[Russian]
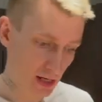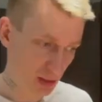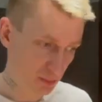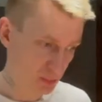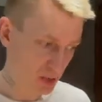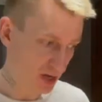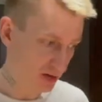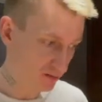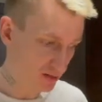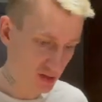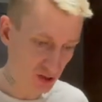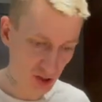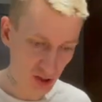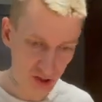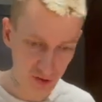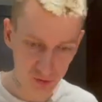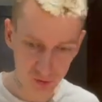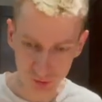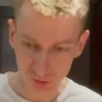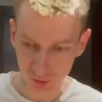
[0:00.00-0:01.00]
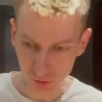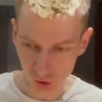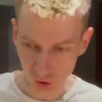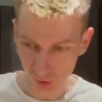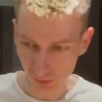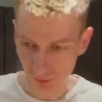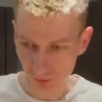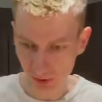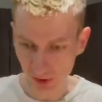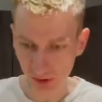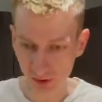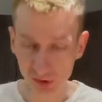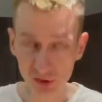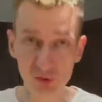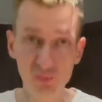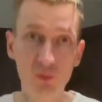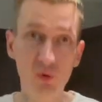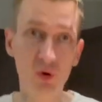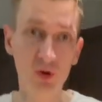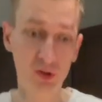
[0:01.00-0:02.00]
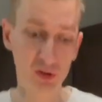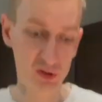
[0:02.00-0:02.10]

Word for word: Первая часть у нас, собственно, это сборка